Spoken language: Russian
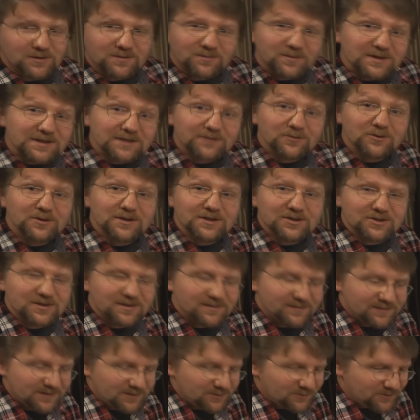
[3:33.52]
То есть мы сегодня
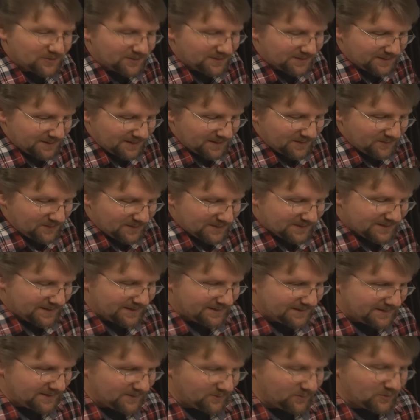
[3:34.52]
должны выучить это
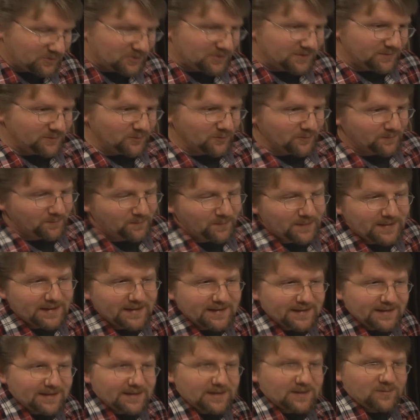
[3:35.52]
обязательно. Почему?
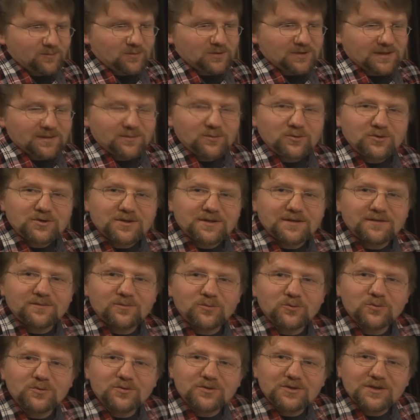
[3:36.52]
Потому что в
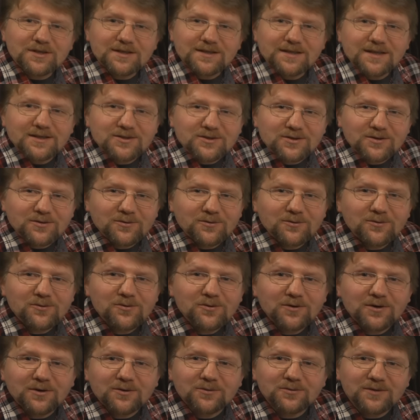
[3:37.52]
будущих наших
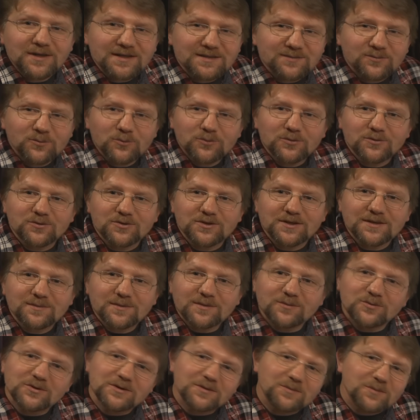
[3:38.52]
уроках у нас будет уже,
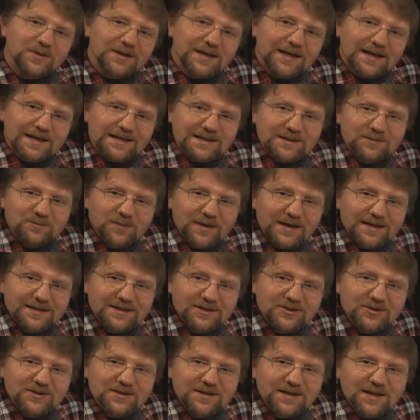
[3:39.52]
мы будем переходить к
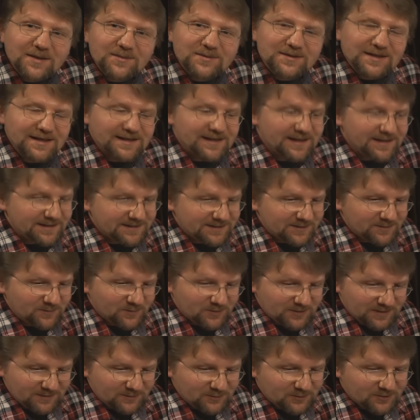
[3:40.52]
практическим занятиям,
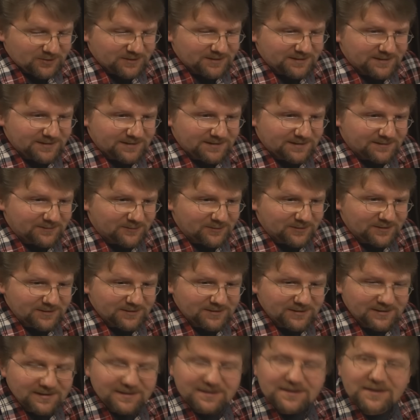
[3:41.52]
потому что на
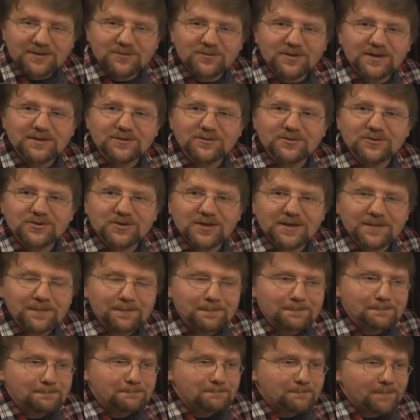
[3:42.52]
сегодняшний день у нас уже,
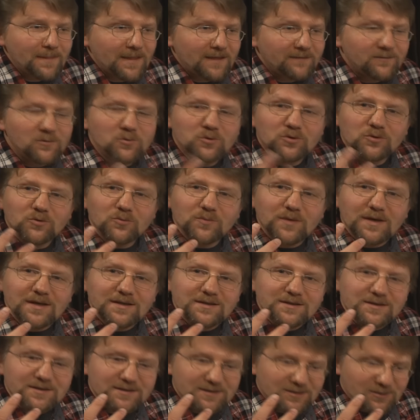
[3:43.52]
вы уже
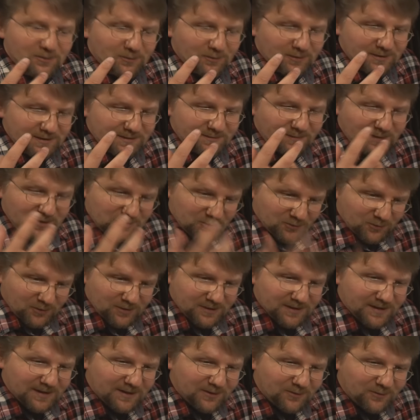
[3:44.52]
умеете строить
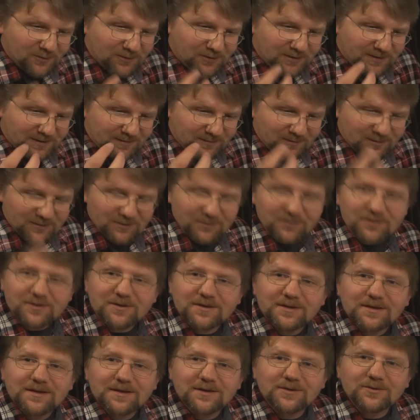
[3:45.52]
мажорные аккорды,
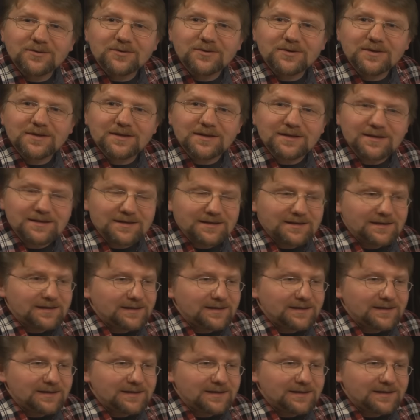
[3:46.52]
минорные аккорды,